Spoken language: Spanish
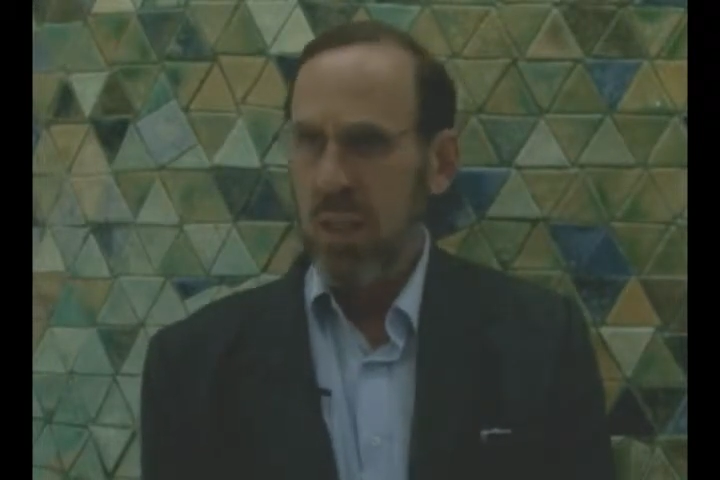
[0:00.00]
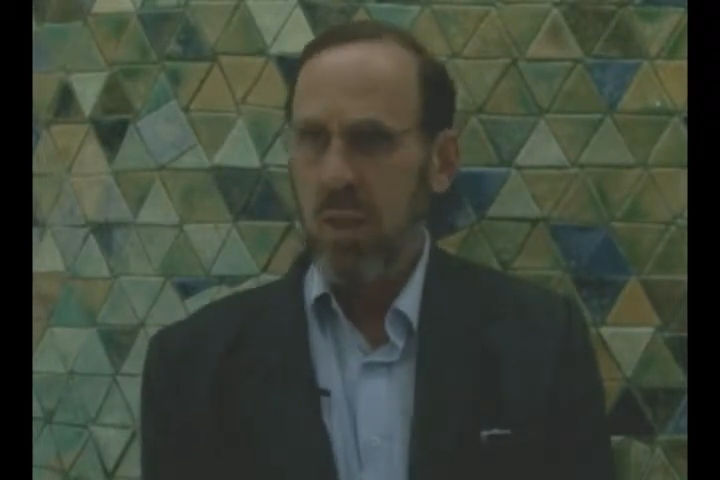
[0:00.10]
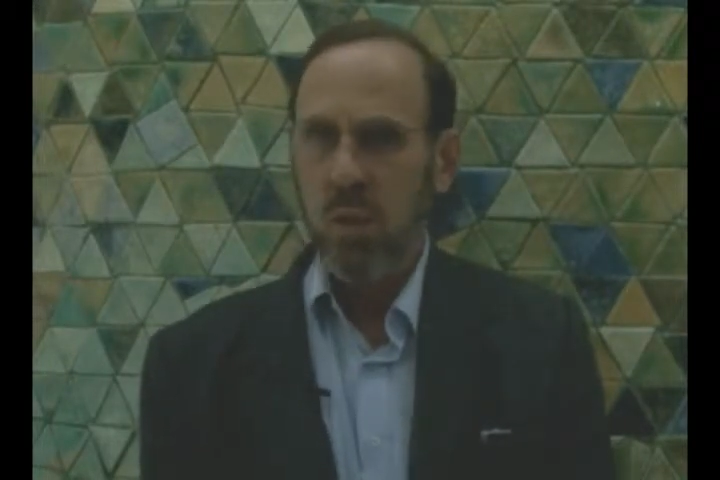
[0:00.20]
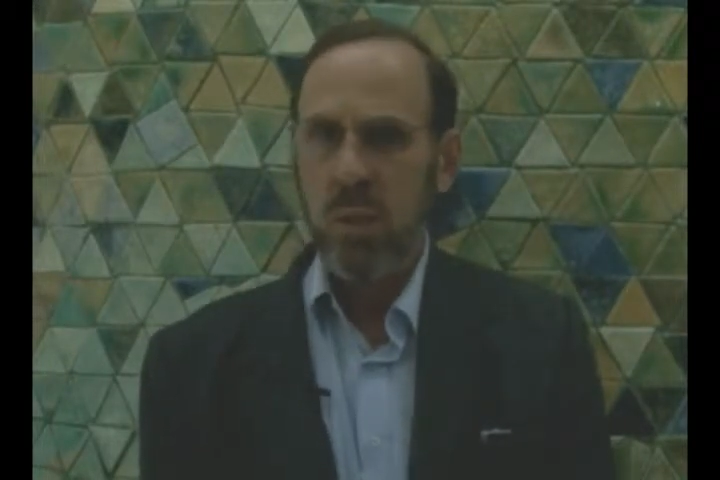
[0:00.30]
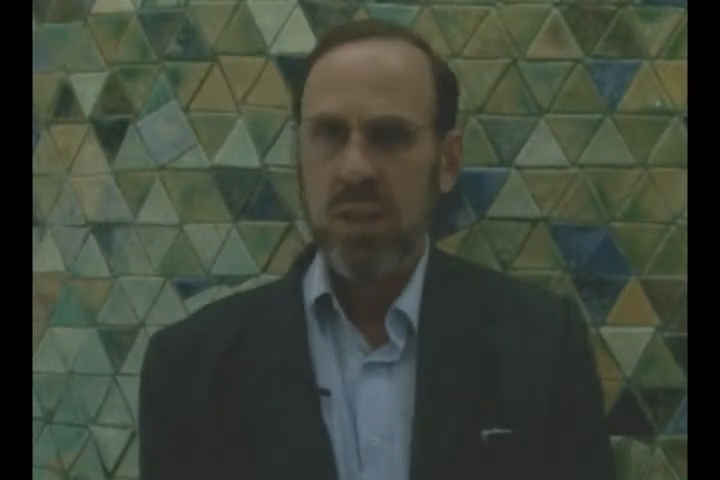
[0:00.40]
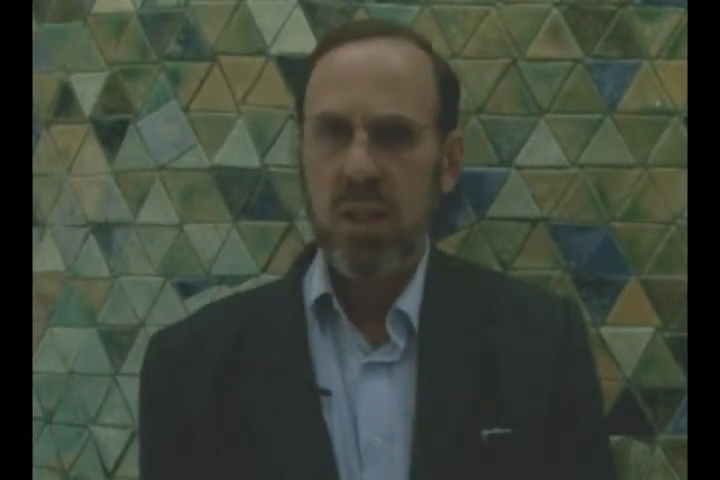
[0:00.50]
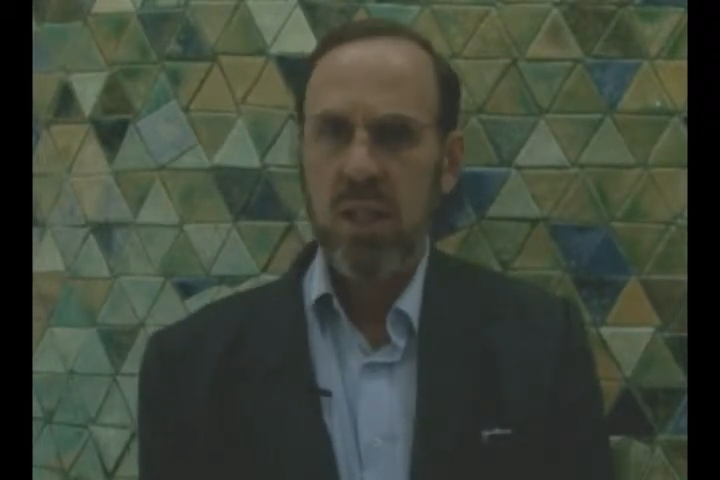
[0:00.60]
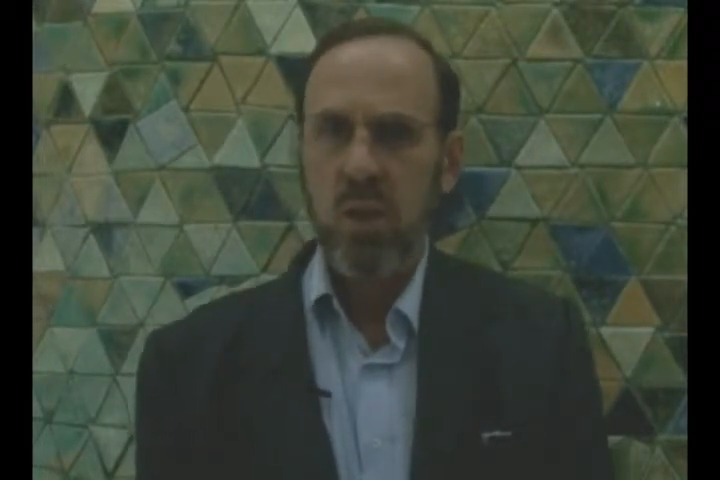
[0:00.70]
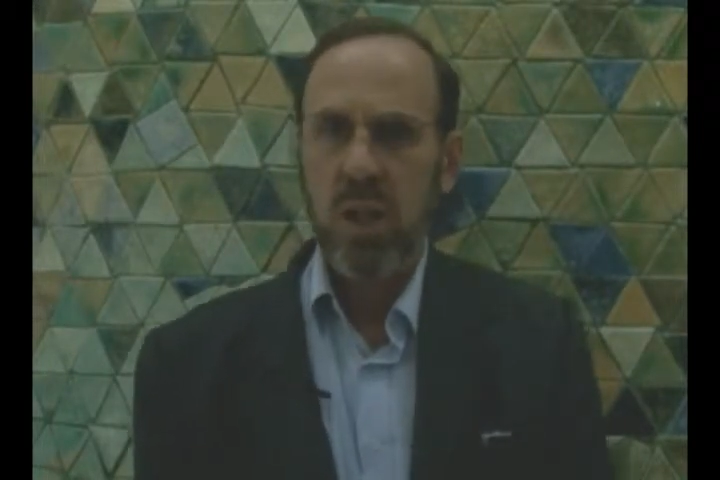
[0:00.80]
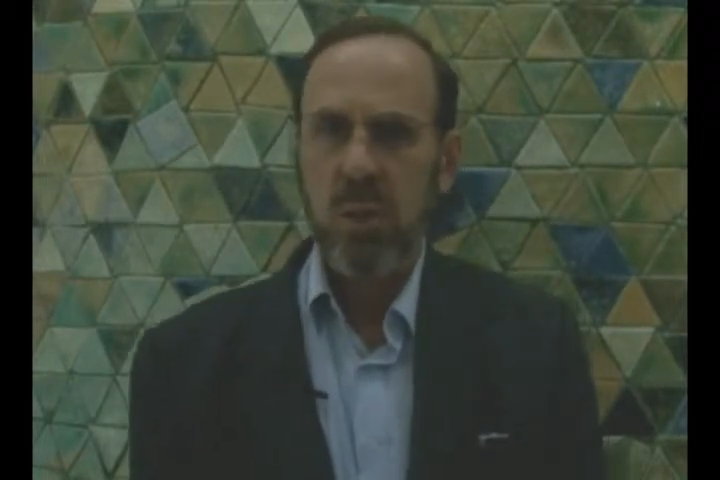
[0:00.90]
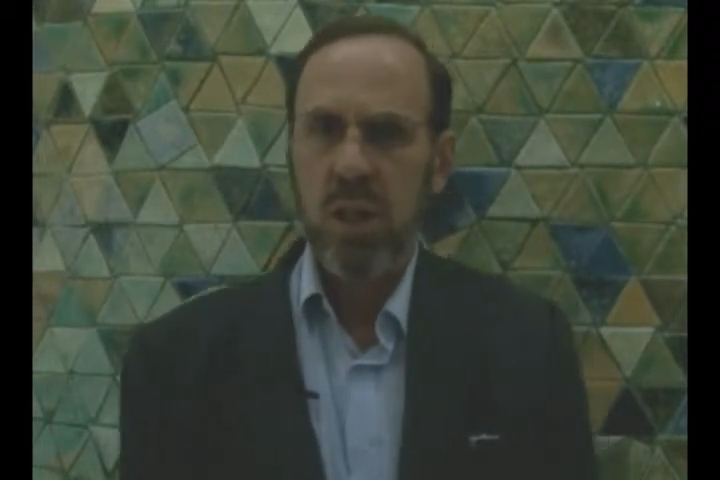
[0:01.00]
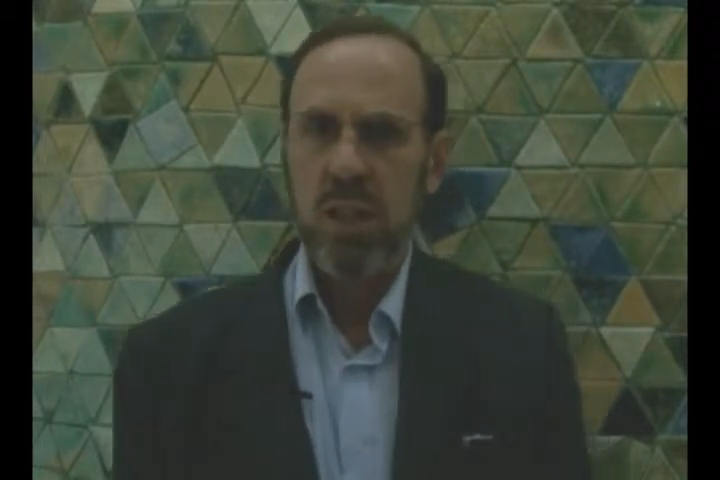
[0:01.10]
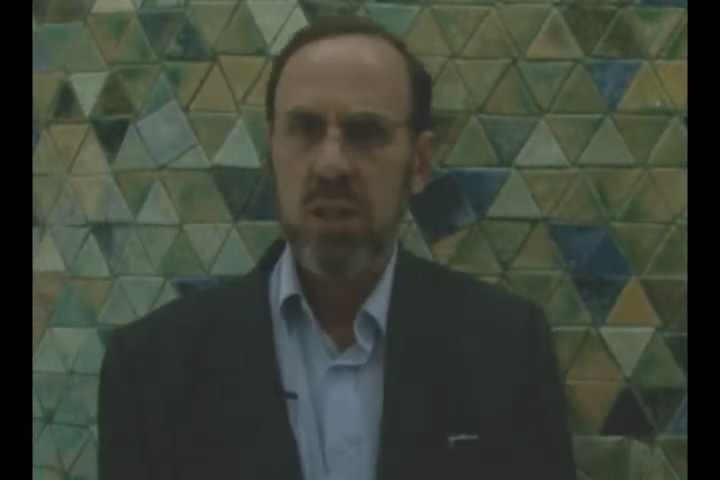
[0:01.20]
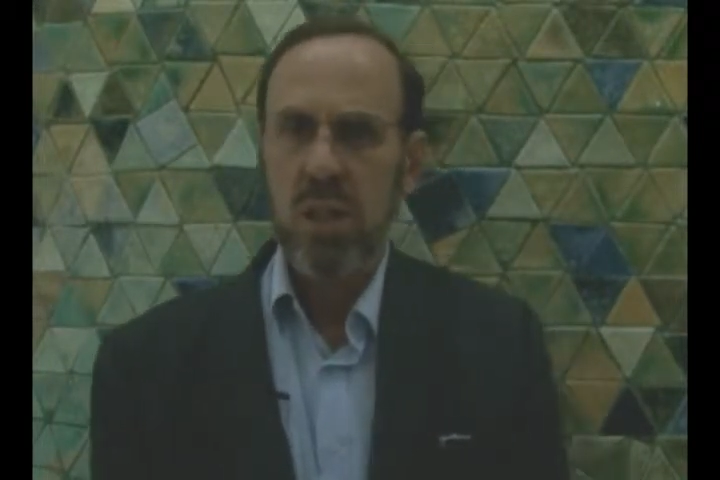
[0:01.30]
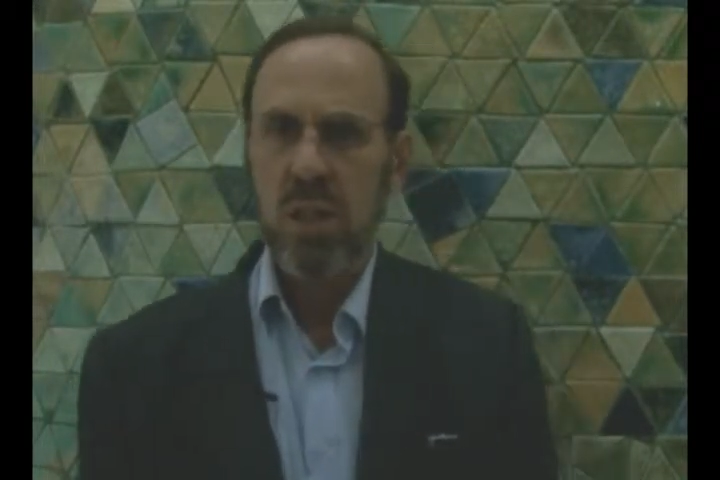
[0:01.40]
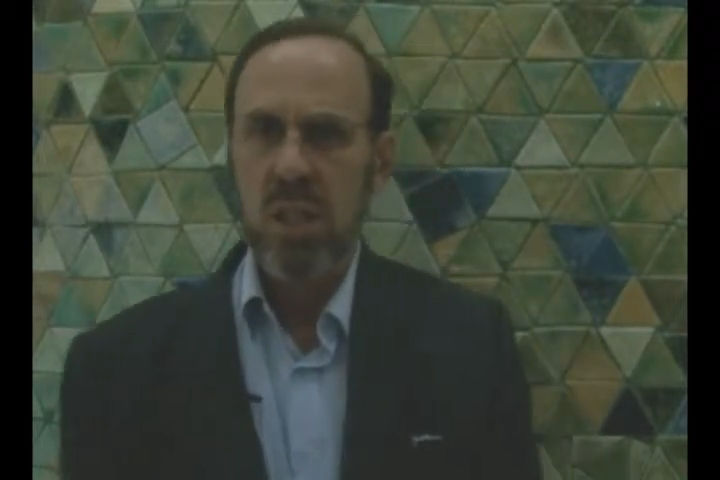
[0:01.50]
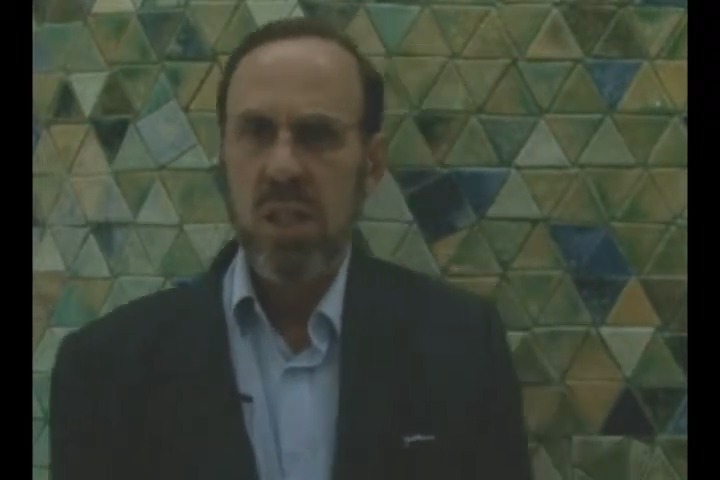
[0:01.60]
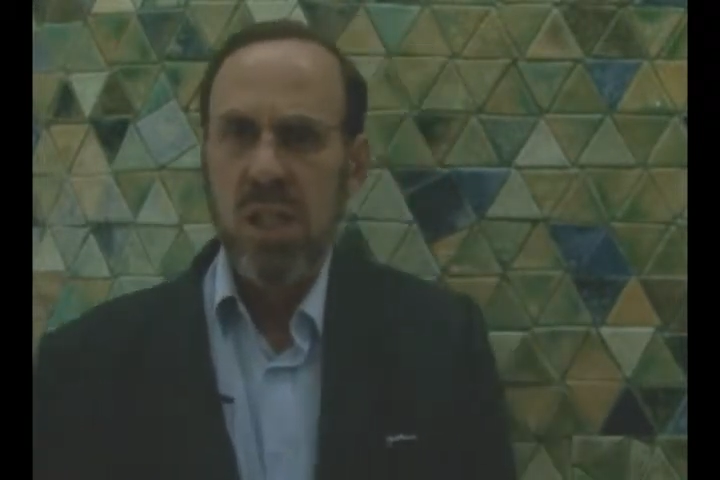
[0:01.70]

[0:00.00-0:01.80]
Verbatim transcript: con nuestra colaboración.